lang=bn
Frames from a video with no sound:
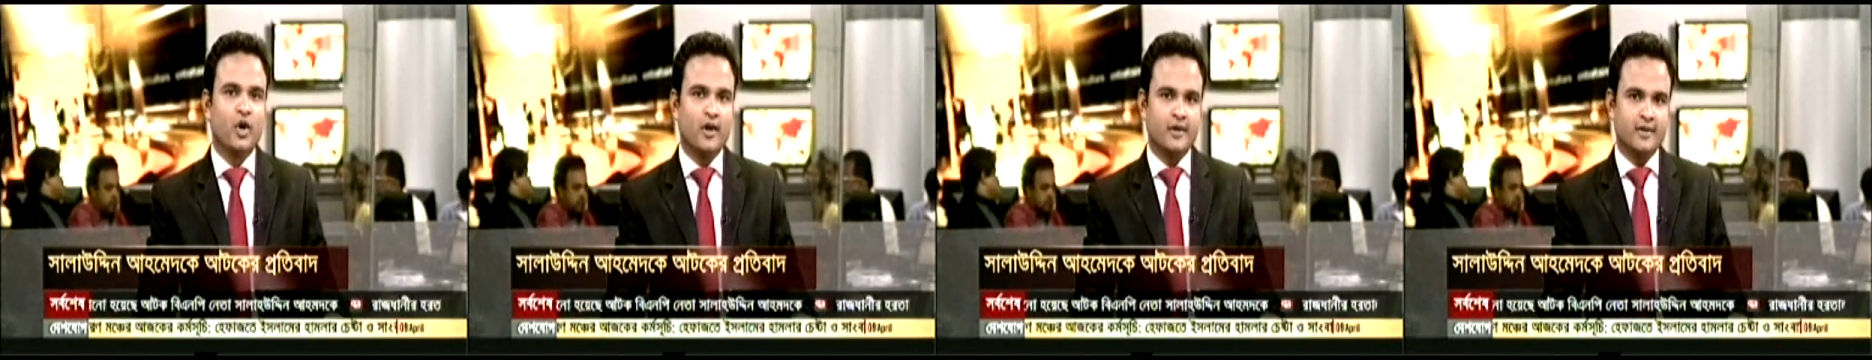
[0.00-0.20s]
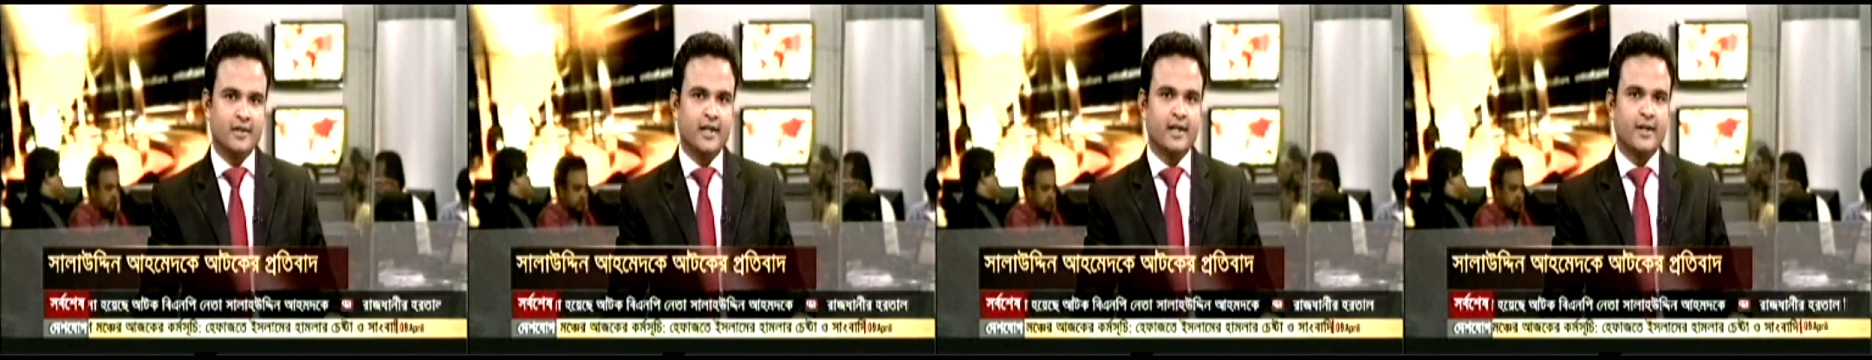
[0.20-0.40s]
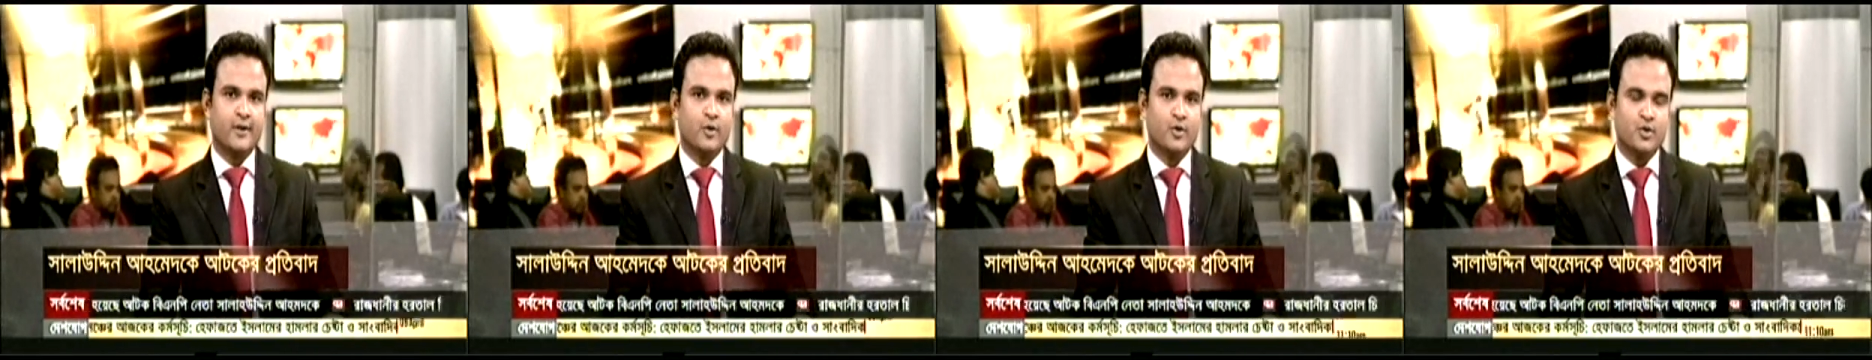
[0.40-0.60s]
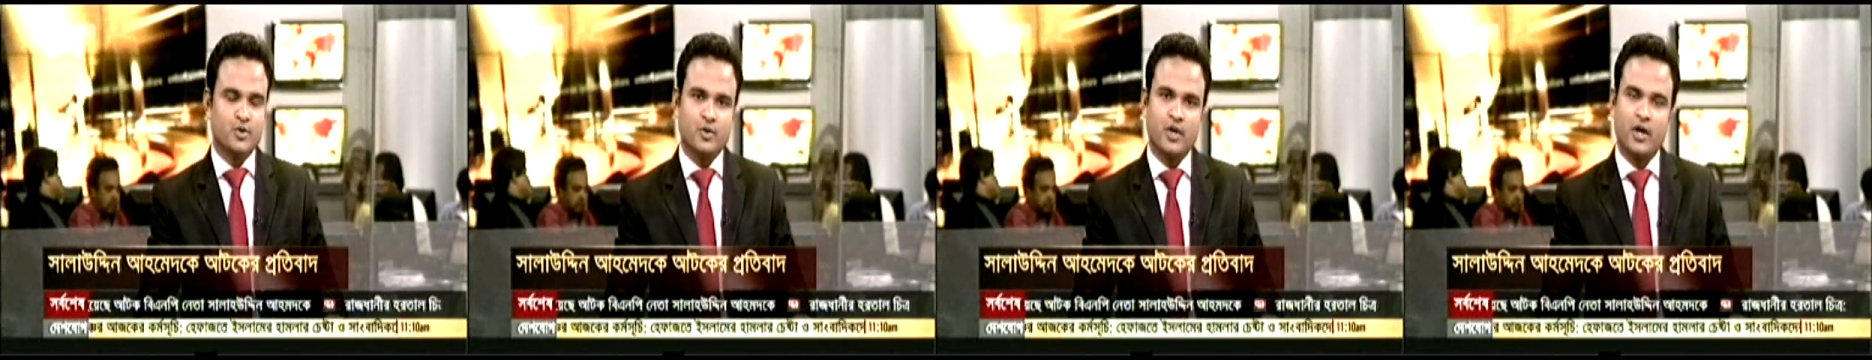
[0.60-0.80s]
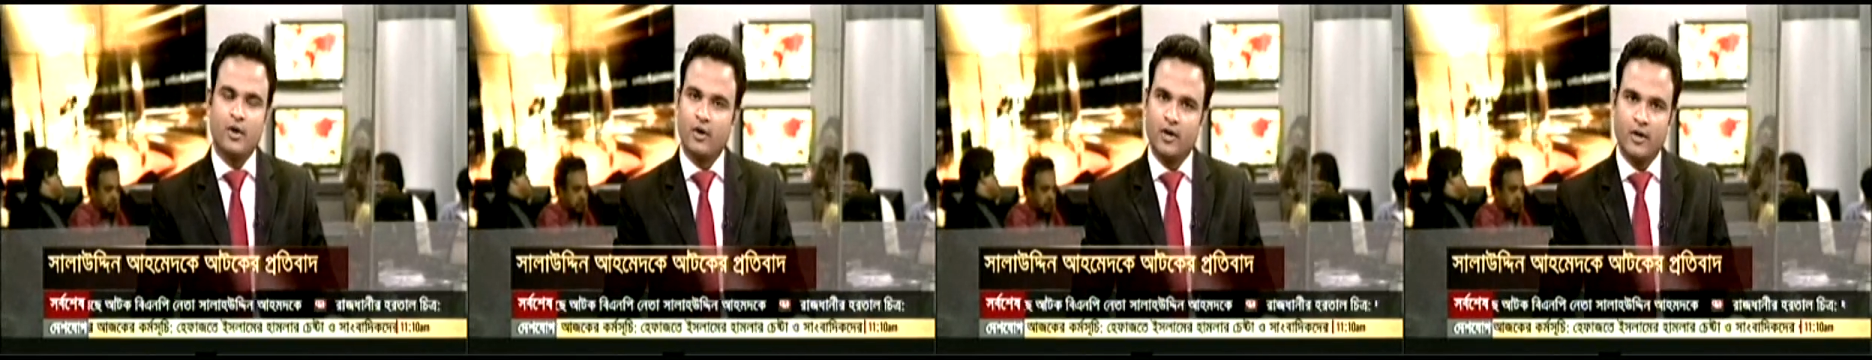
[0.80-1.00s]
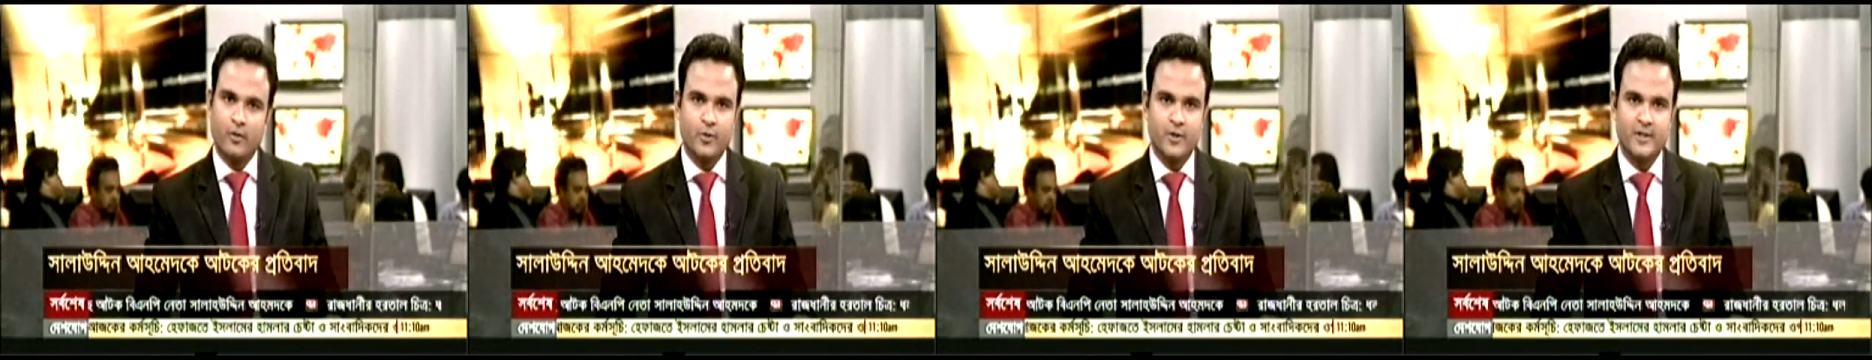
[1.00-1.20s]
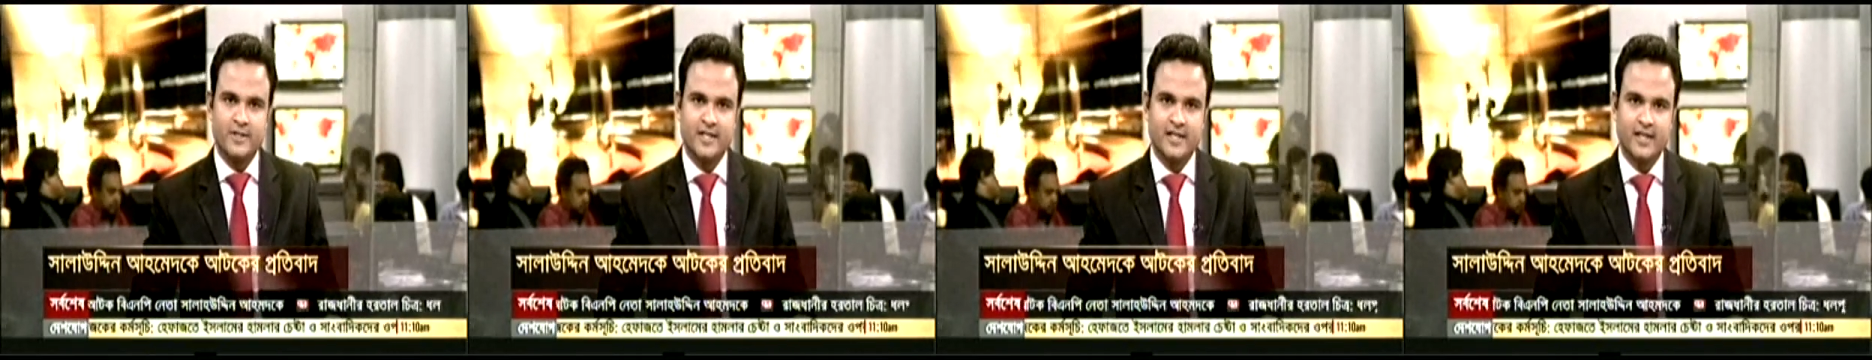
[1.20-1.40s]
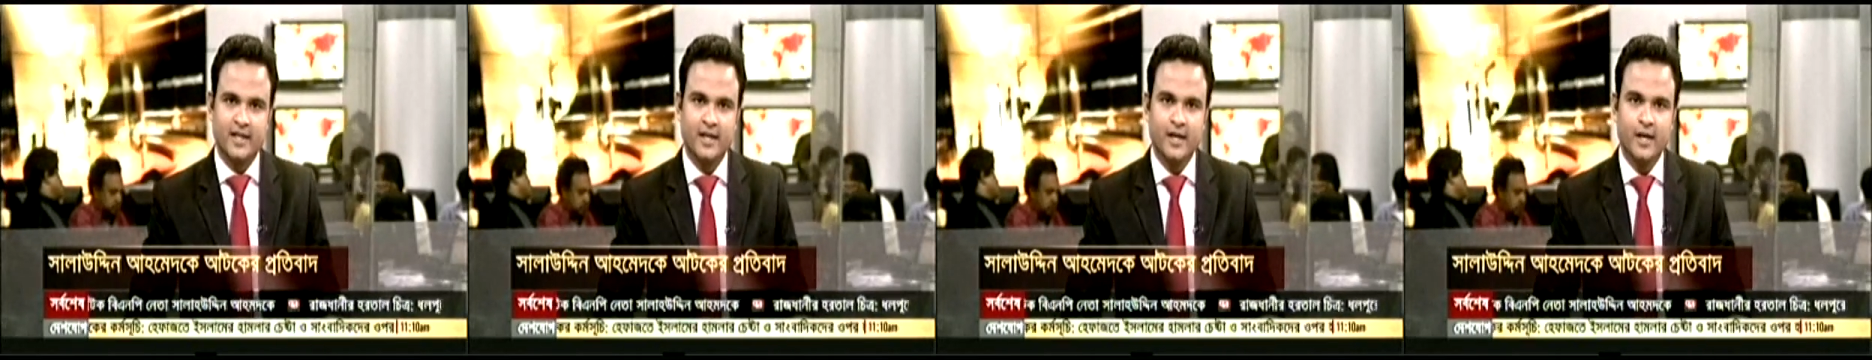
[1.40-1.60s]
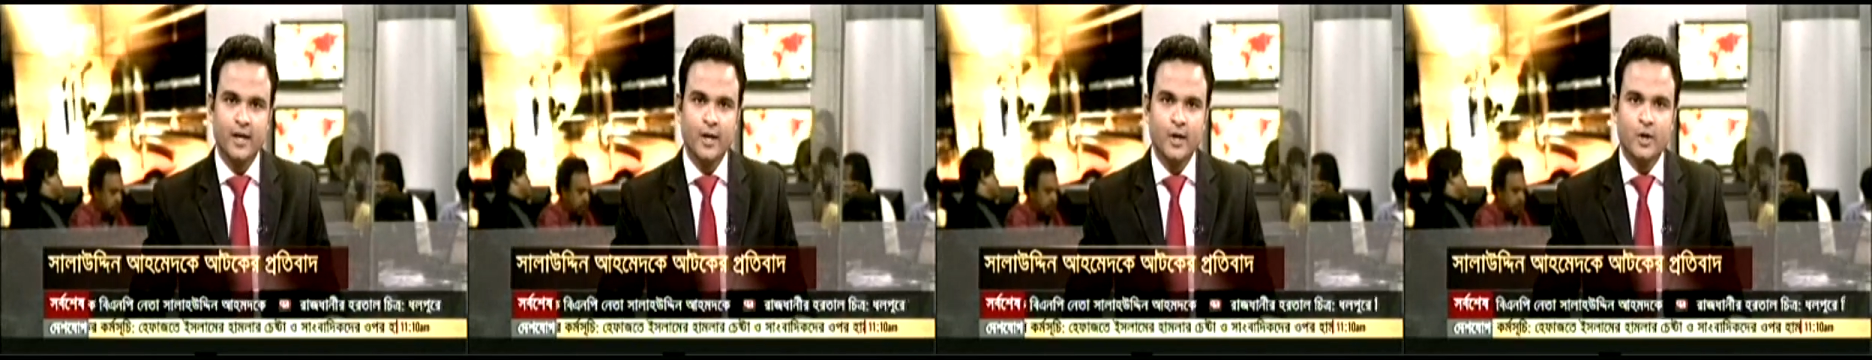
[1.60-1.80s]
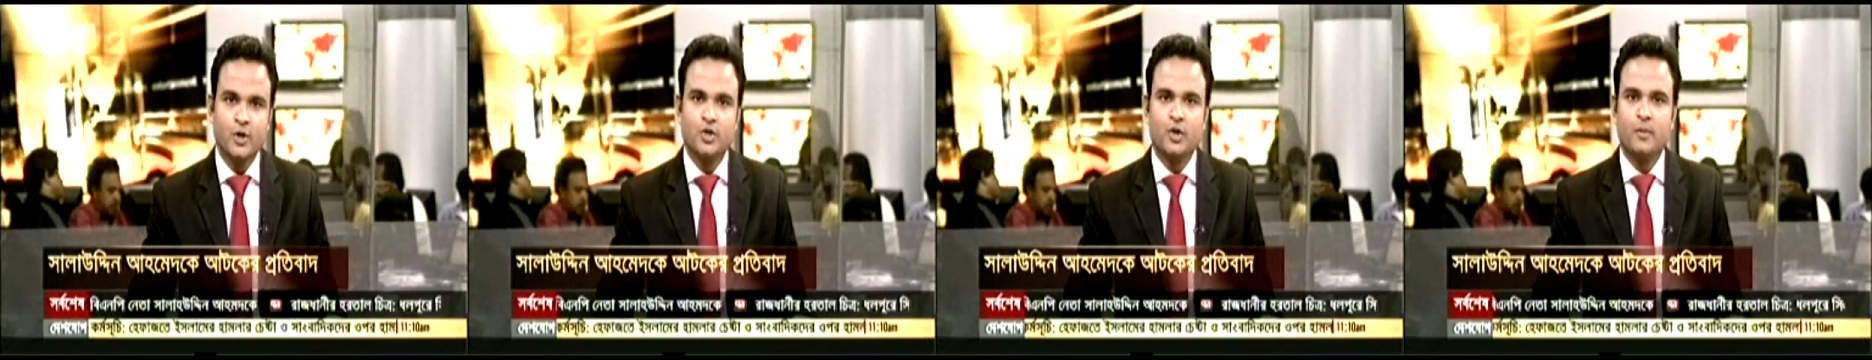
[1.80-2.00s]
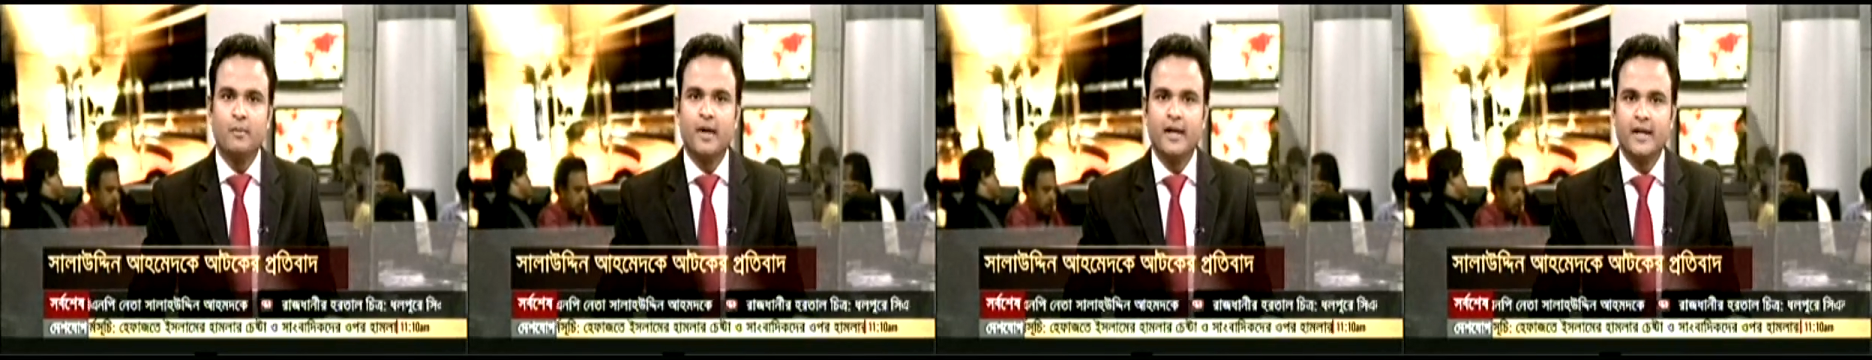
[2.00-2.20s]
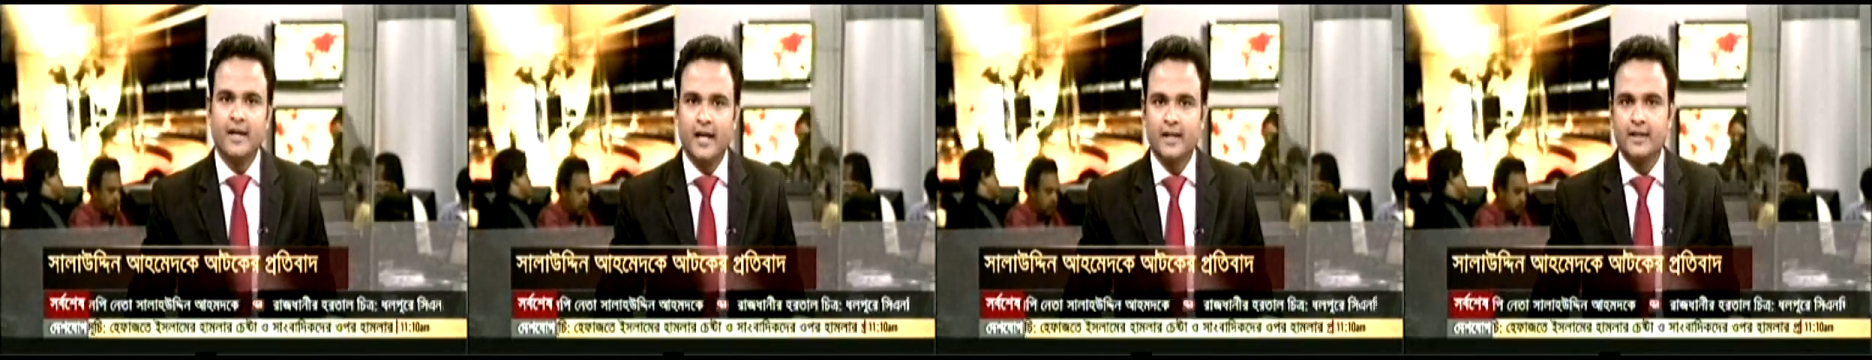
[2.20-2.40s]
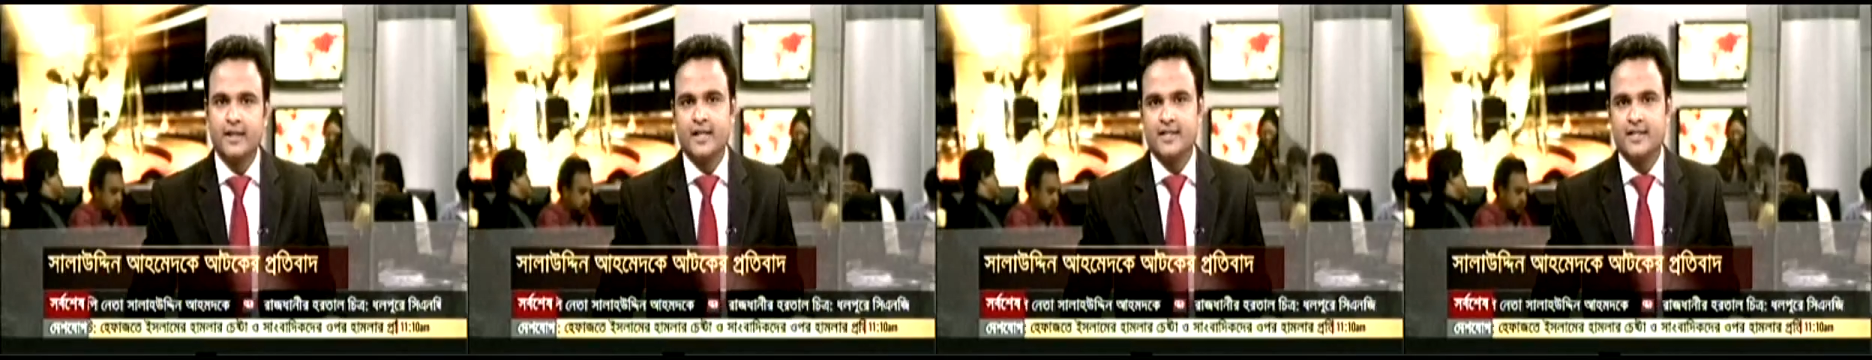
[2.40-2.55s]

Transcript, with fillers: হরতালের ঘোষণা করা হয়েছে সোমবার রাতে